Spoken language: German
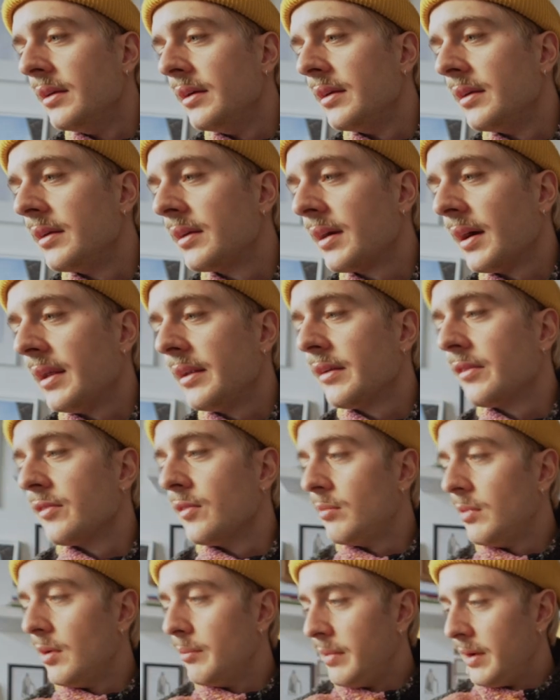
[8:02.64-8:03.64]
Ich kann das
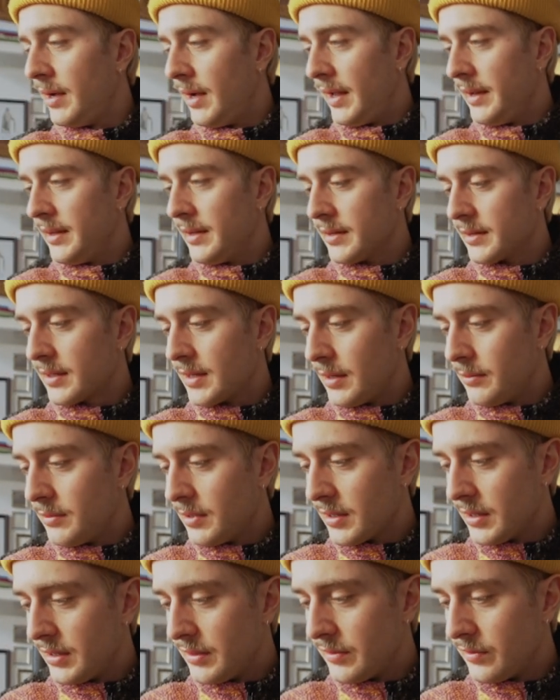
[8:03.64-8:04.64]
nochmal bei anderen
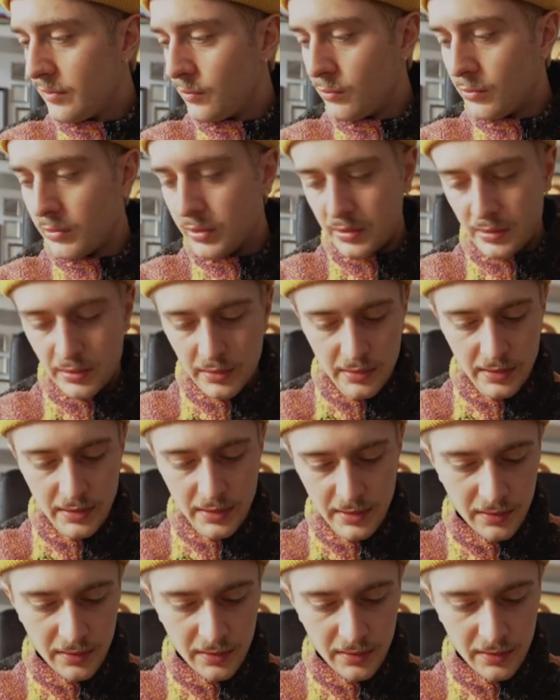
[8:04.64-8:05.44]
Kameras suchen.